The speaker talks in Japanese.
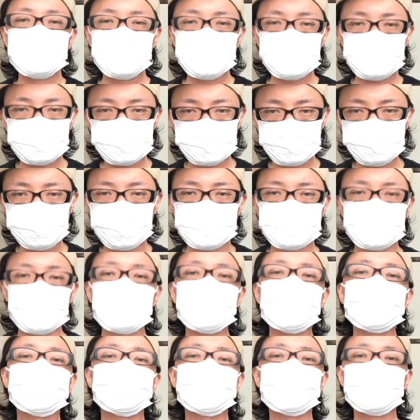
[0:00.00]
1つ目は
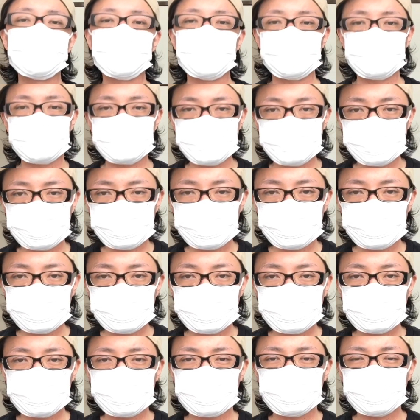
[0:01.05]
食べ過ぎです。
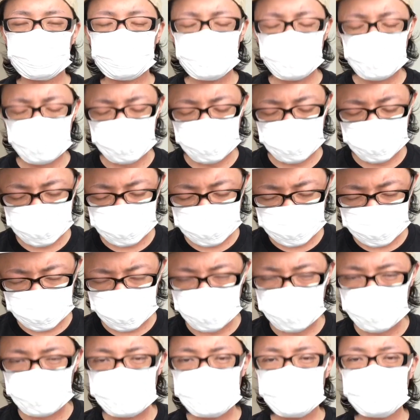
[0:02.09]
ご飯が
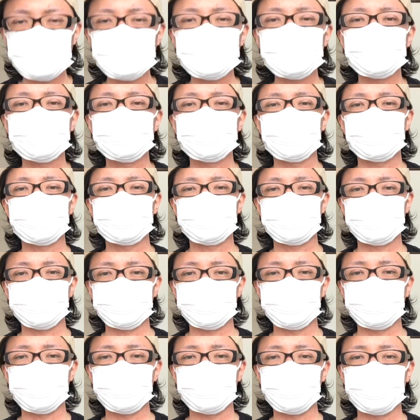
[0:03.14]
美味しいんです
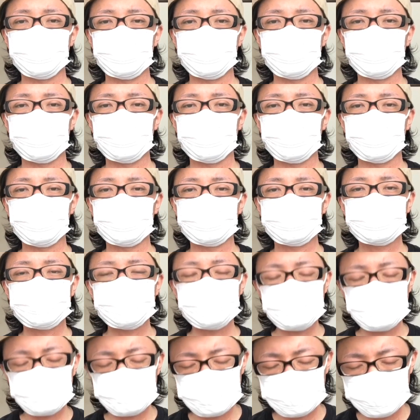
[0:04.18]
よ。
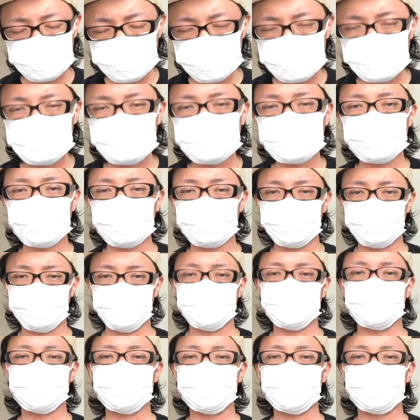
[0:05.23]
進むんです。